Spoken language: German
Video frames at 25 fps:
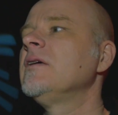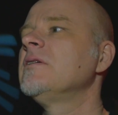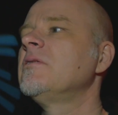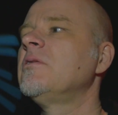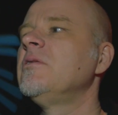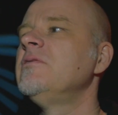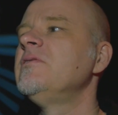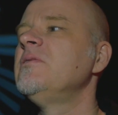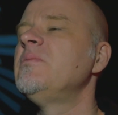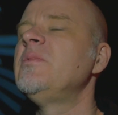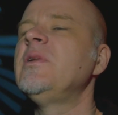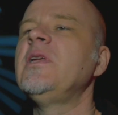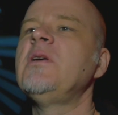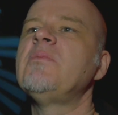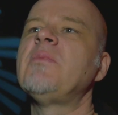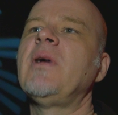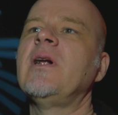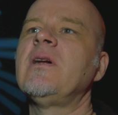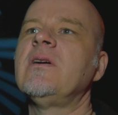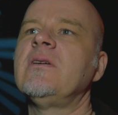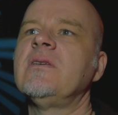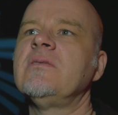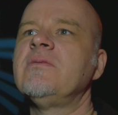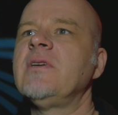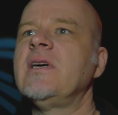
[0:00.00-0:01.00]
können Sie mir nicht
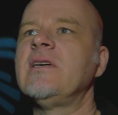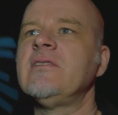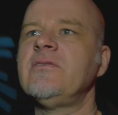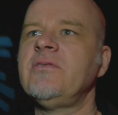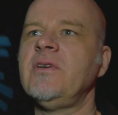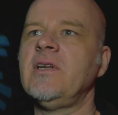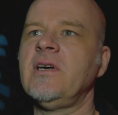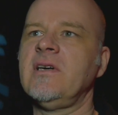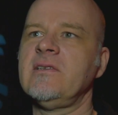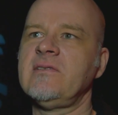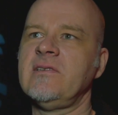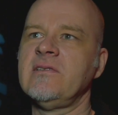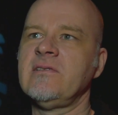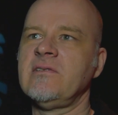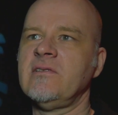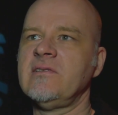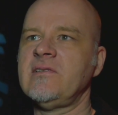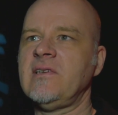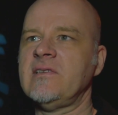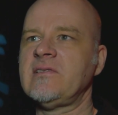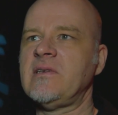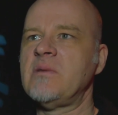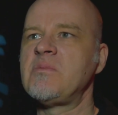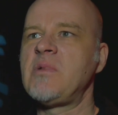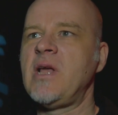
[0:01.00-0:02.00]
mal irgendwie ganz viele
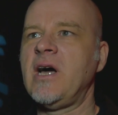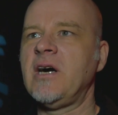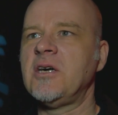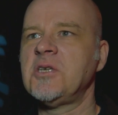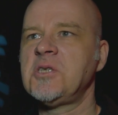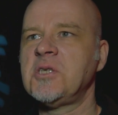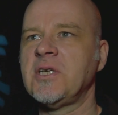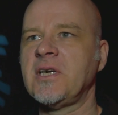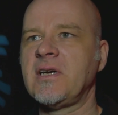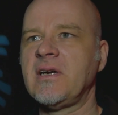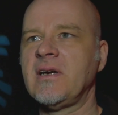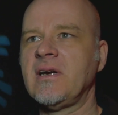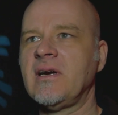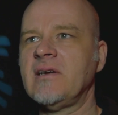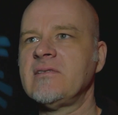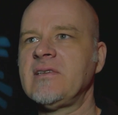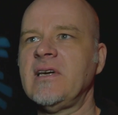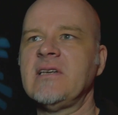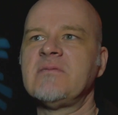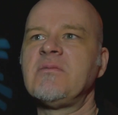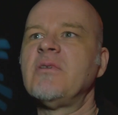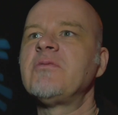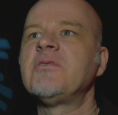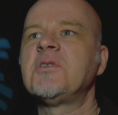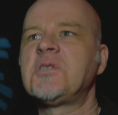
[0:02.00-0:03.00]
Rezensionsexemplare schicken? Also
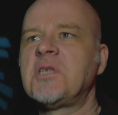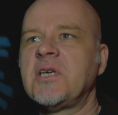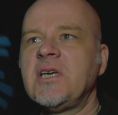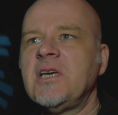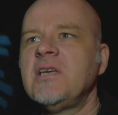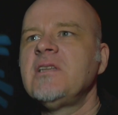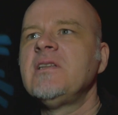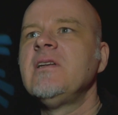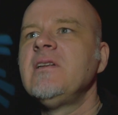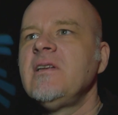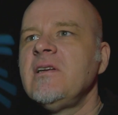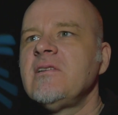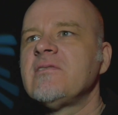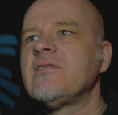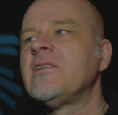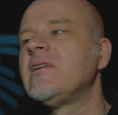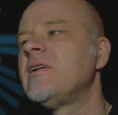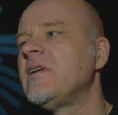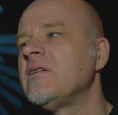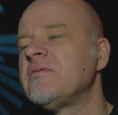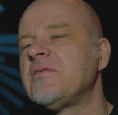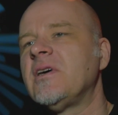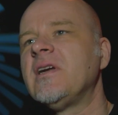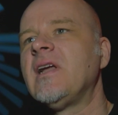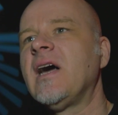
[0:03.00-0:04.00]
erstmal verschicke ich die nicht,
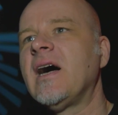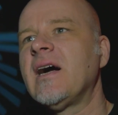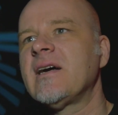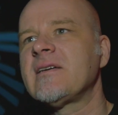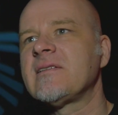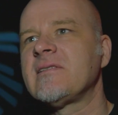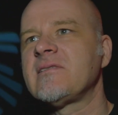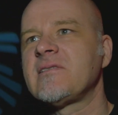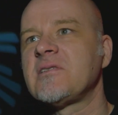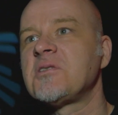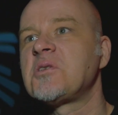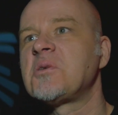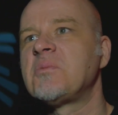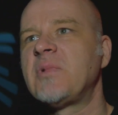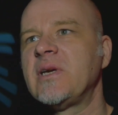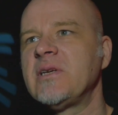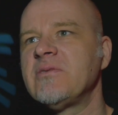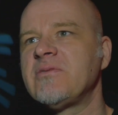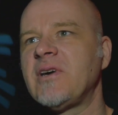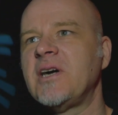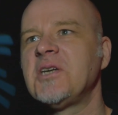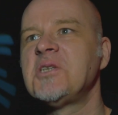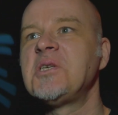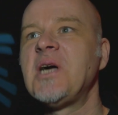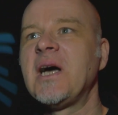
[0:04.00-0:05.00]
sondern der Verlag, das ist schon mal
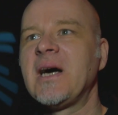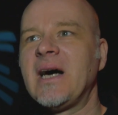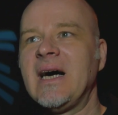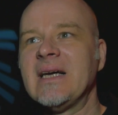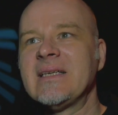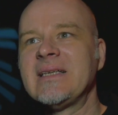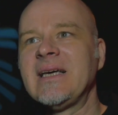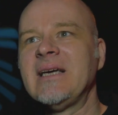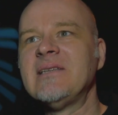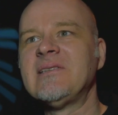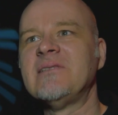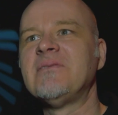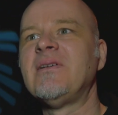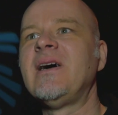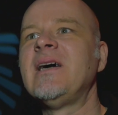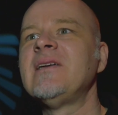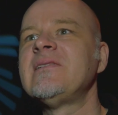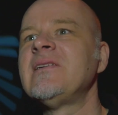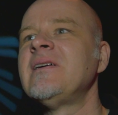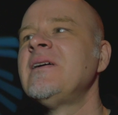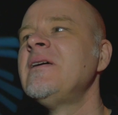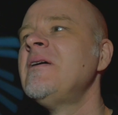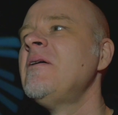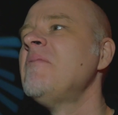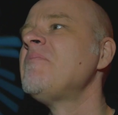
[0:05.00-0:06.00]
die falsche
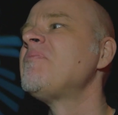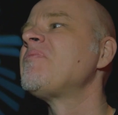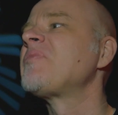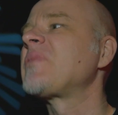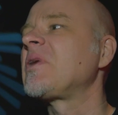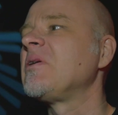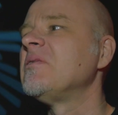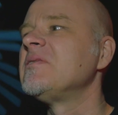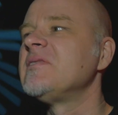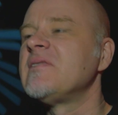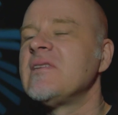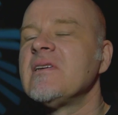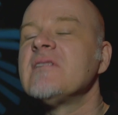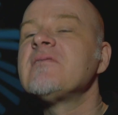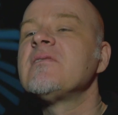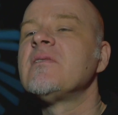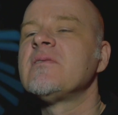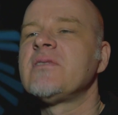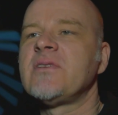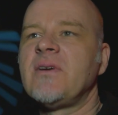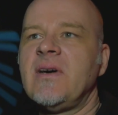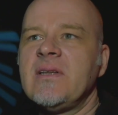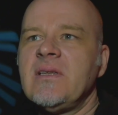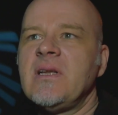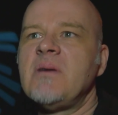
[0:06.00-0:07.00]
Herangehensweise. Und
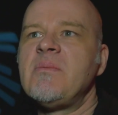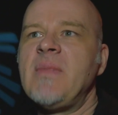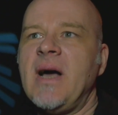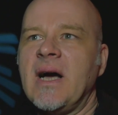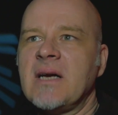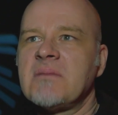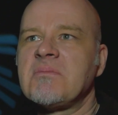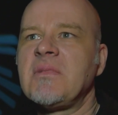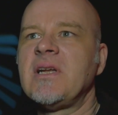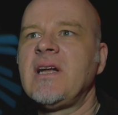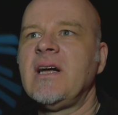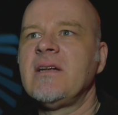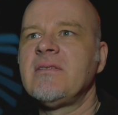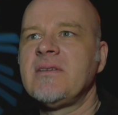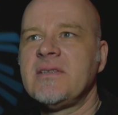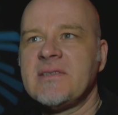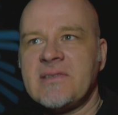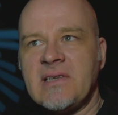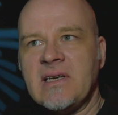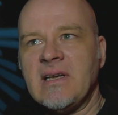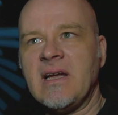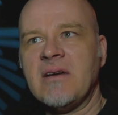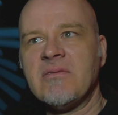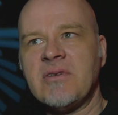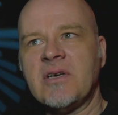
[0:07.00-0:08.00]
sonst Leuten, dann merkt man halt,
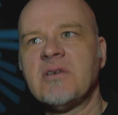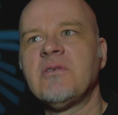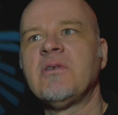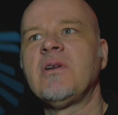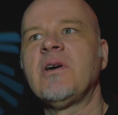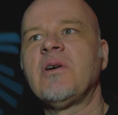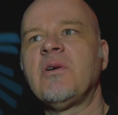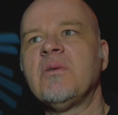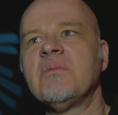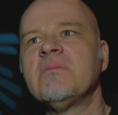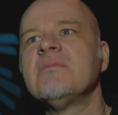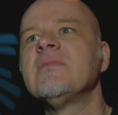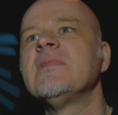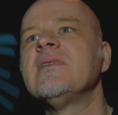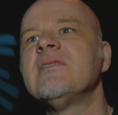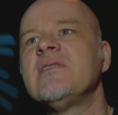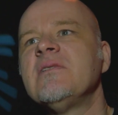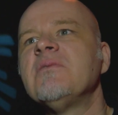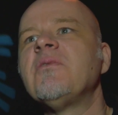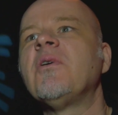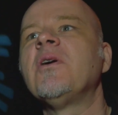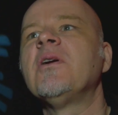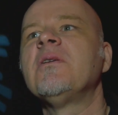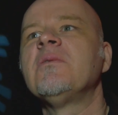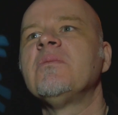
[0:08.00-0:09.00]
es geht einfach nur darum,
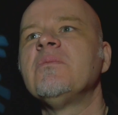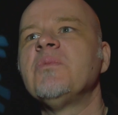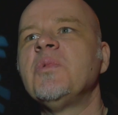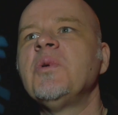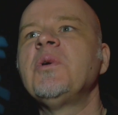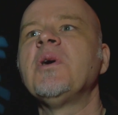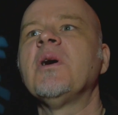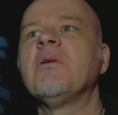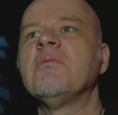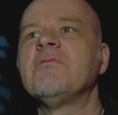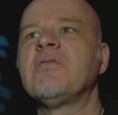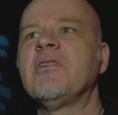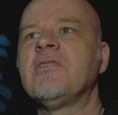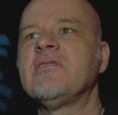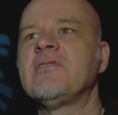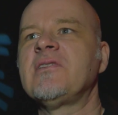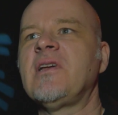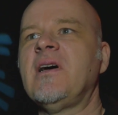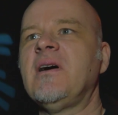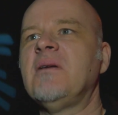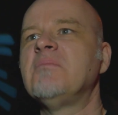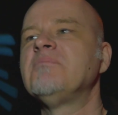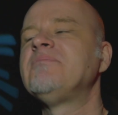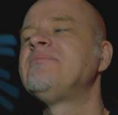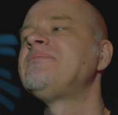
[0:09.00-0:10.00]
sie wollen Bücher
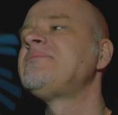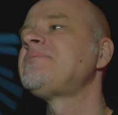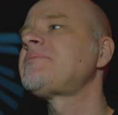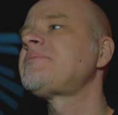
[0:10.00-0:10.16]
umsonst haben.